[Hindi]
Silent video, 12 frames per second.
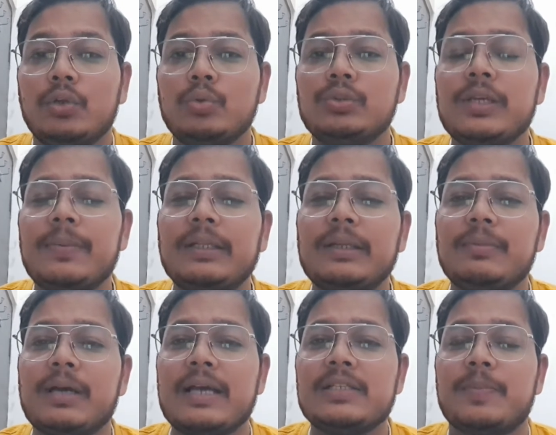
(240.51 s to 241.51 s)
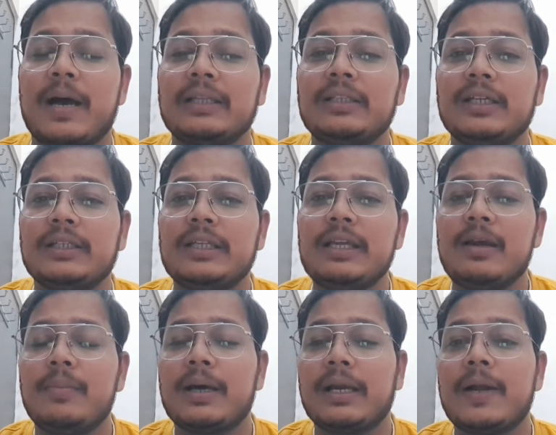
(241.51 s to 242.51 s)
तो उसके बाद हम गाइस बात करते हैं
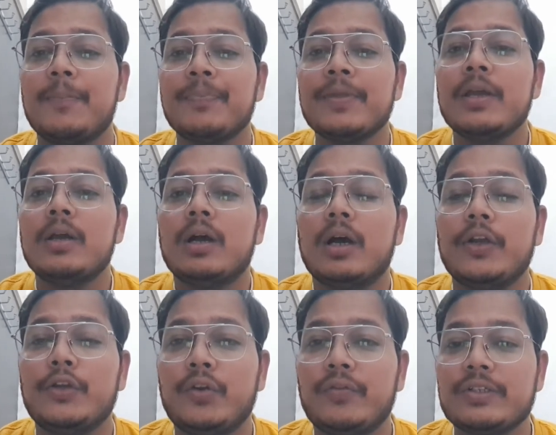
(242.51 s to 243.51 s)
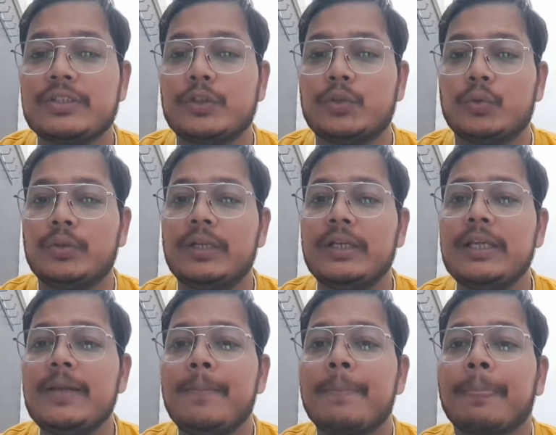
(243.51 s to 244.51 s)
हमारा यूनिवर्सल डोनर
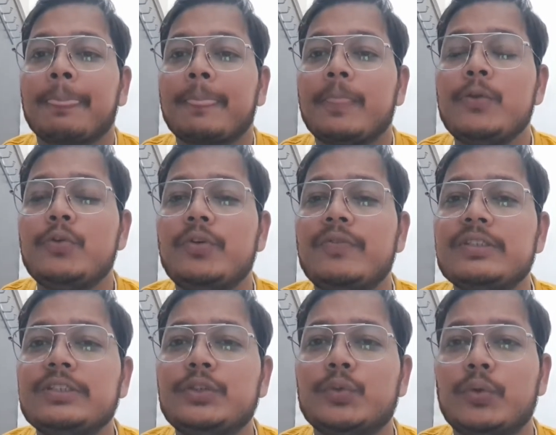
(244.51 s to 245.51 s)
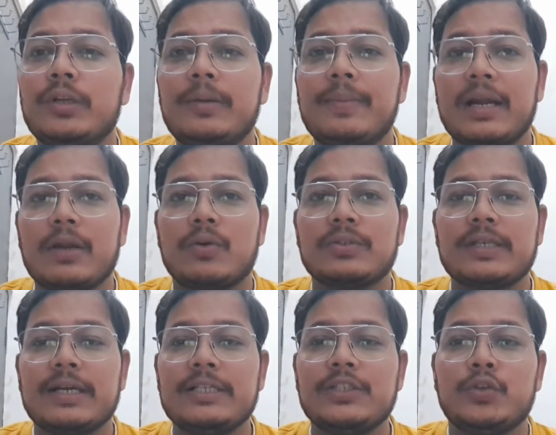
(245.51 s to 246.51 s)
की तो यूनिवर्सल डोनर हमारा कौन
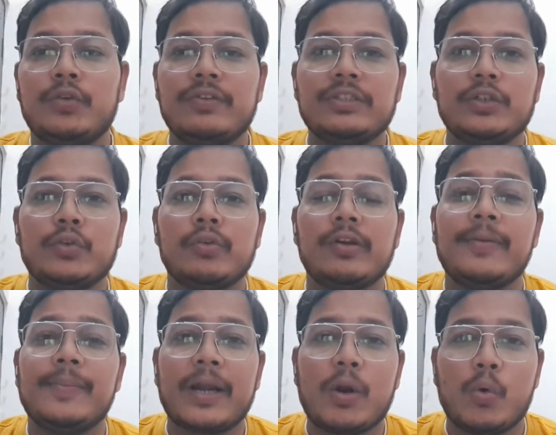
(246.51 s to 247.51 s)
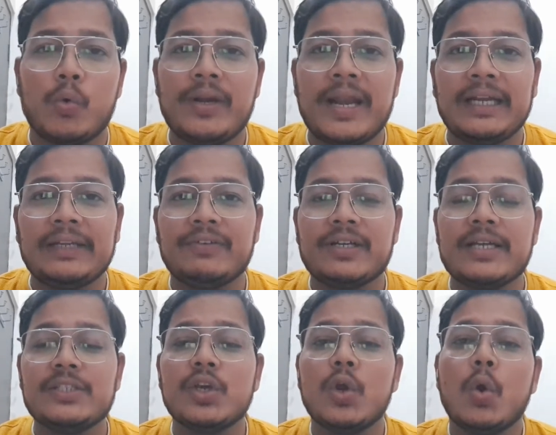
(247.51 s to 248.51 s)
सा गाइस यूनिवर्सल डोनर हमारा ओ नेगेटिव है
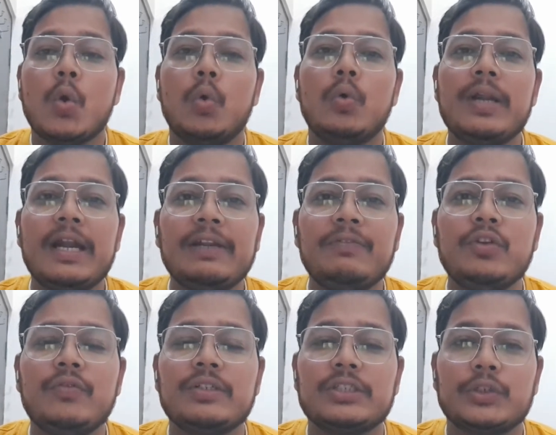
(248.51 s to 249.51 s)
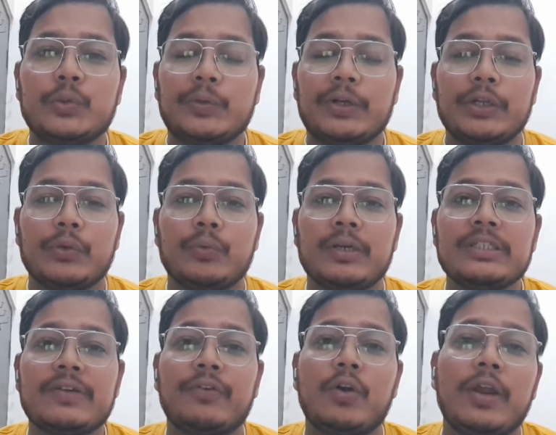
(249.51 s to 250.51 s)
गाइस ओ नेगेटिव यूनिवर्सल डोनर क्यों है
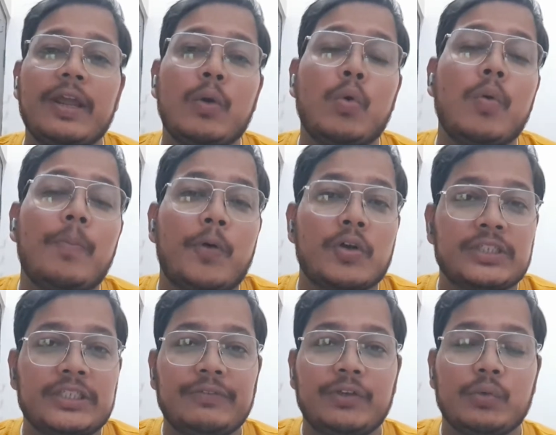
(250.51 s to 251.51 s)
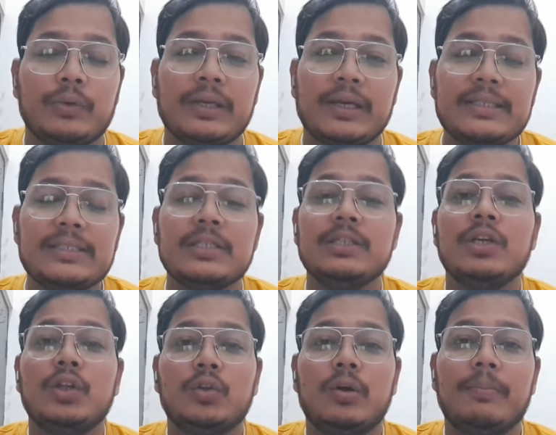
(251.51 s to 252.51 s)
या फिर ओ पॉजिटिव क्यों है गाइस
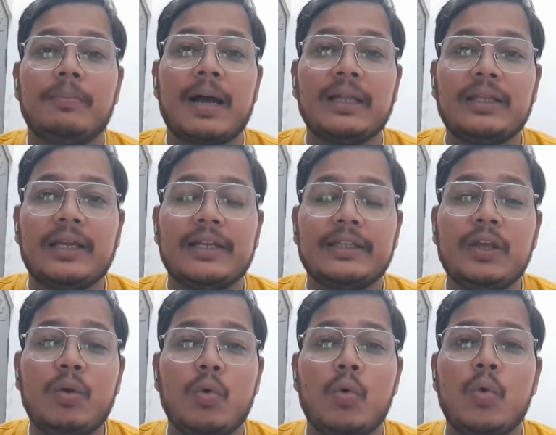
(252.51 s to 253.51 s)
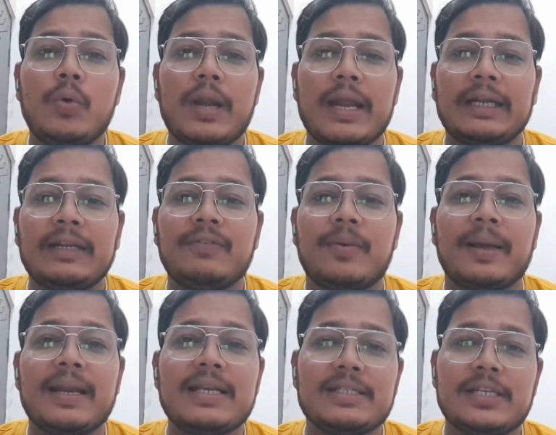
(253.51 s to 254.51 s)
तो हम बात कर लेते हैं ओ नेगेटिव
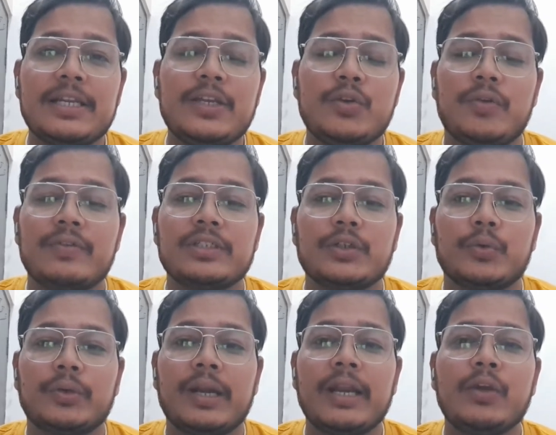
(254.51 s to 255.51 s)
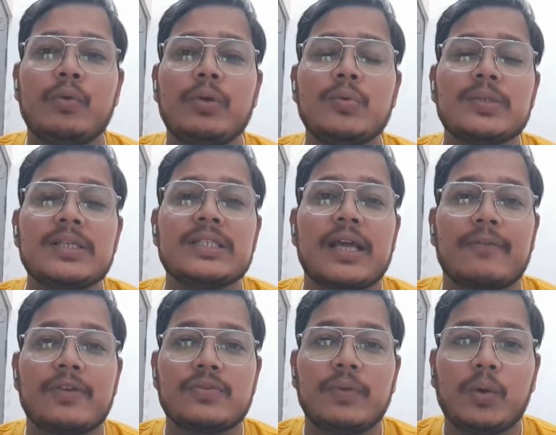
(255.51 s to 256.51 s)
हमारा इसलिए यूनिवर्सल डोनर है क्योंकि उसके
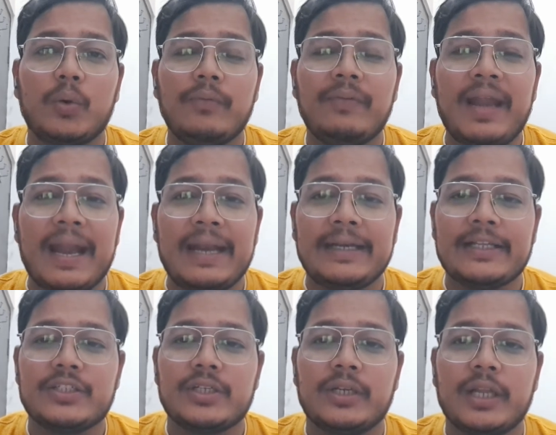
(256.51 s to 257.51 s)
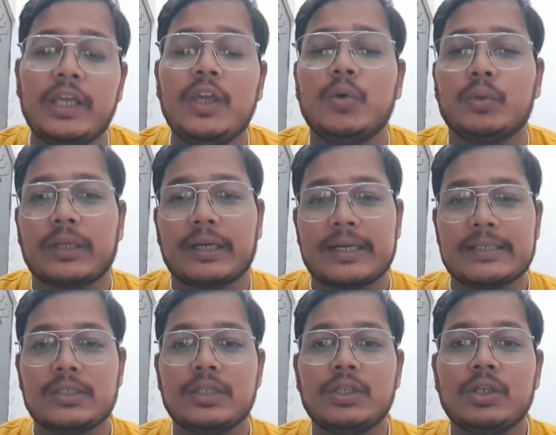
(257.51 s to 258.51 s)
सर्फेस पे कोई भी एंटीजन नहीं होता
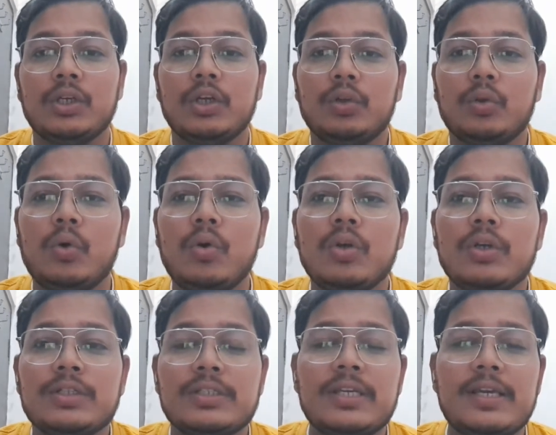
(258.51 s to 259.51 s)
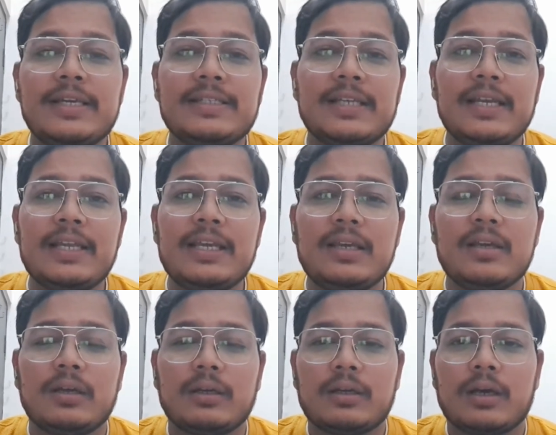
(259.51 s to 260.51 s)
गाइस तो जो इजिली
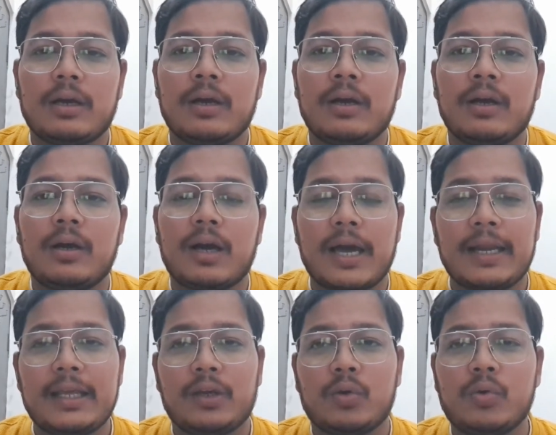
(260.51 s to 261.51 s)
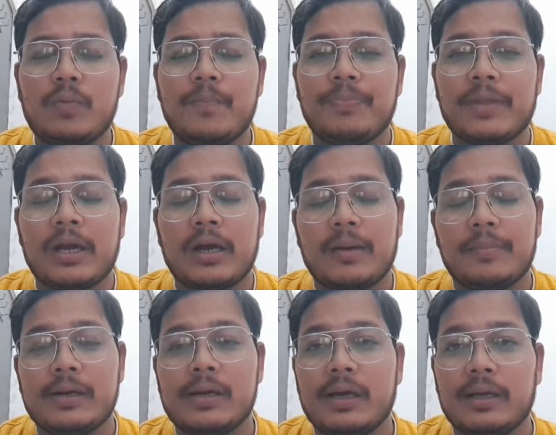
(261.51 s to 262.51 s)
हर एक को हम